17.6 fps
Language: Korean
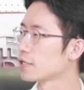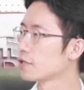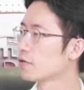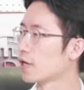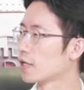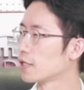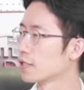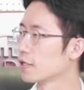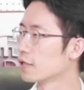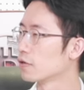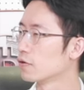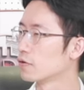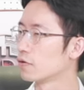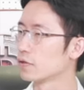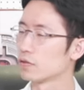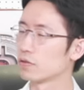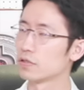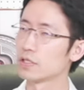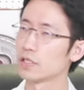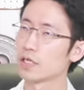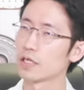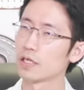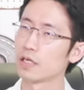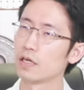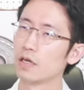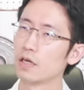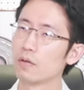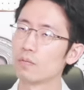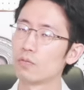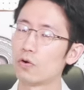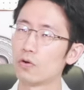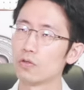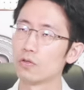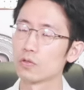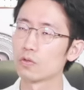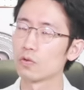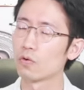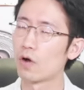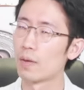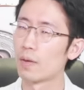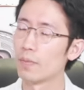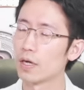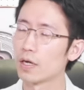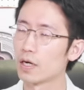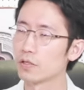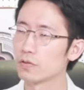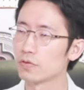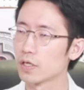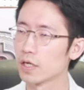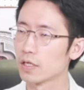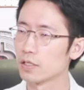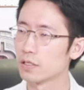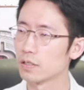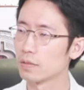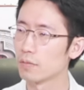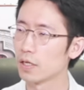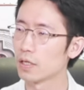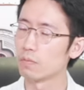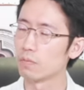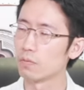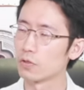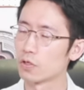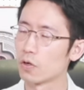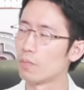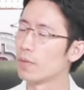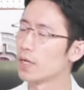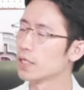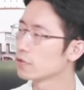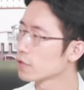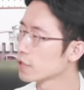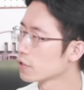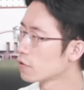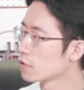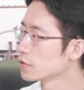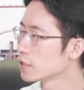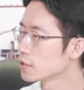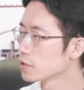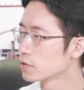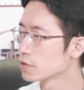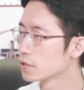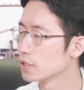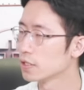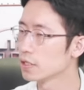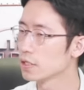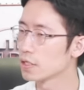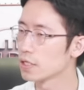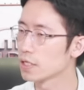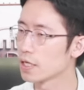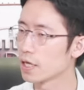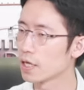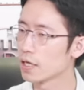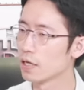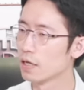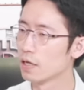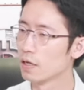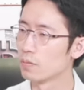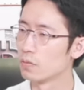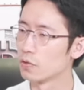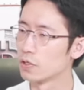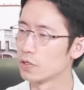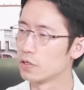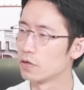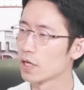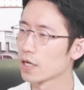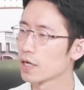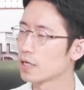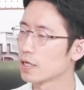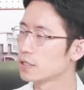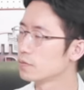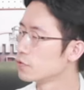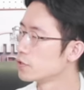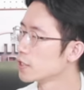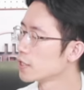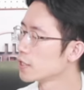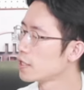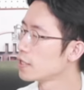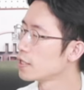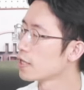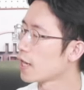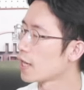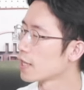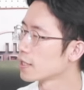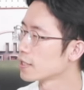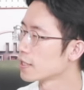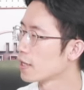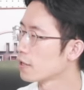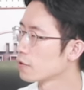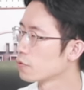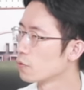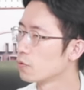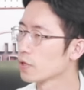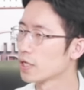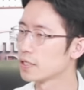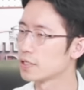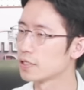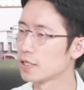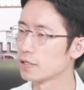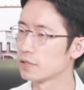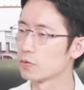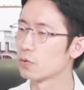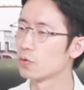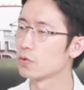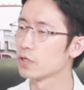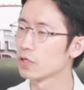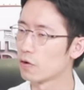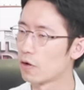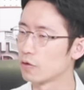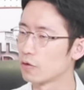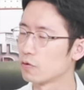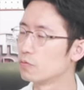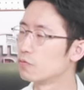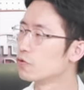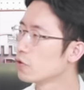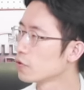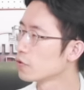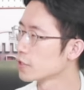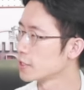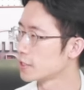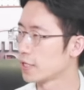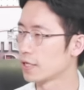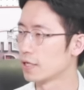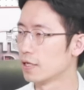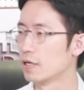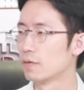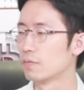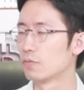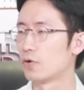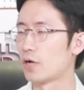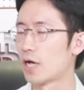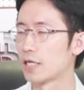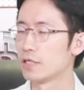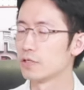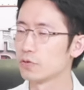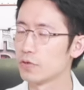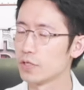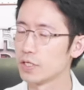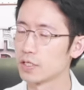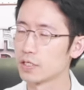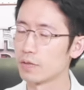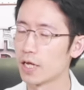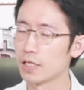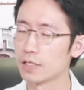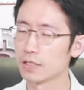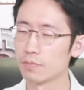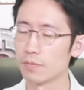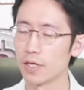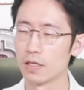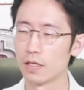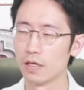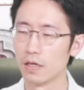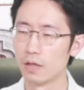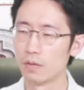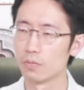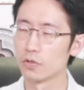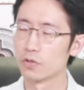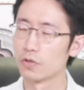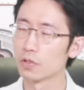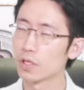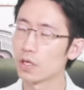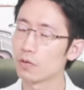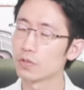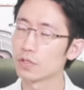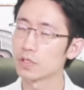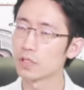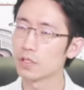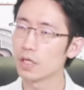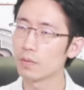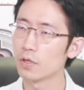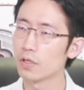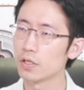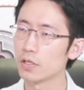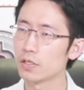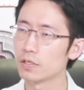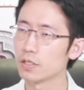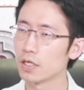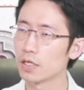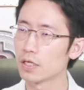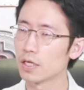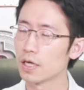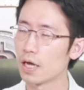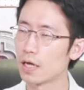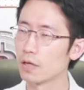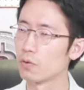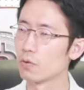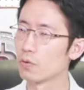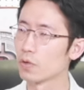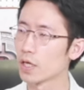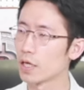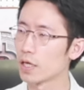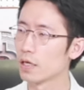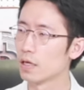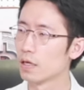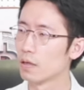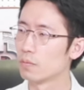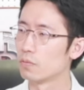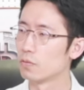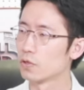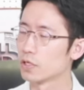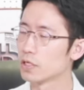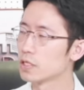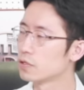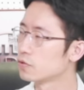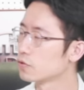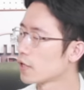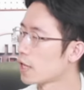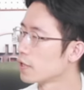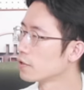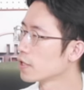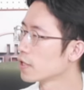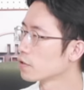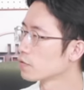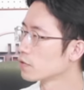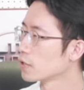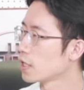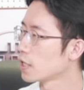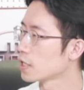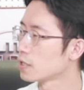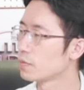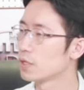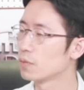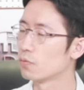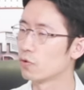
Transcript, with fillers: 것 같아요. 그래서 시장이 어느 정도 관망을 할 수 있겠지만 전반적인 컨센서스는 이게 그렇게까지 문제될 일은 아니다, 이런 게 이제 정론인 것 같고, 물론 이제 아닐 수도 있긴 하지만 그렇다고 친다면은 시장이 이런 게 큰 이슈가 안 되겠구나, 이미